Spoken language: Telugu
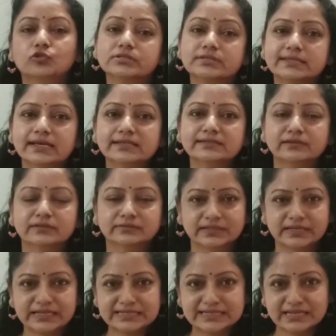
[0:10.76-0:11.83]
ఉస్తాజ్
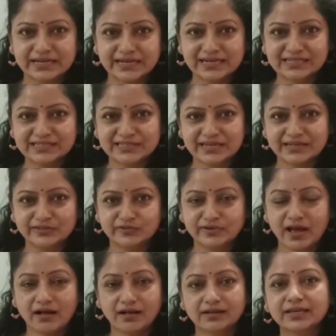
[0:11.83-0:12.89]
టీజర్ రిలీజ్
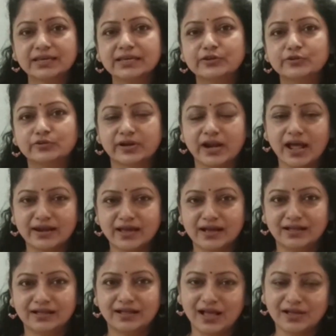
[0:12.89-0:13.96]
చేయనున్న హీరో రానా
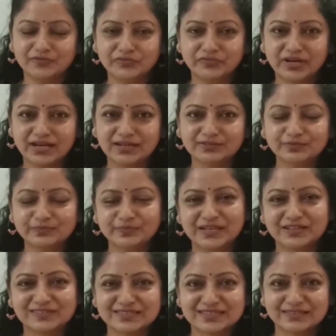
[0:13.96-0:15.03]
ఆ వివరాలు
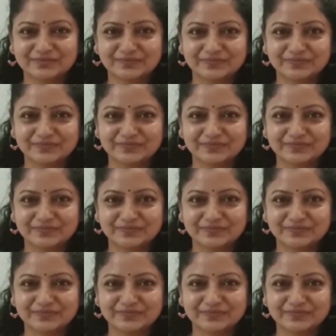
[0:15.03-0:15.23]
మీకు వస్తారు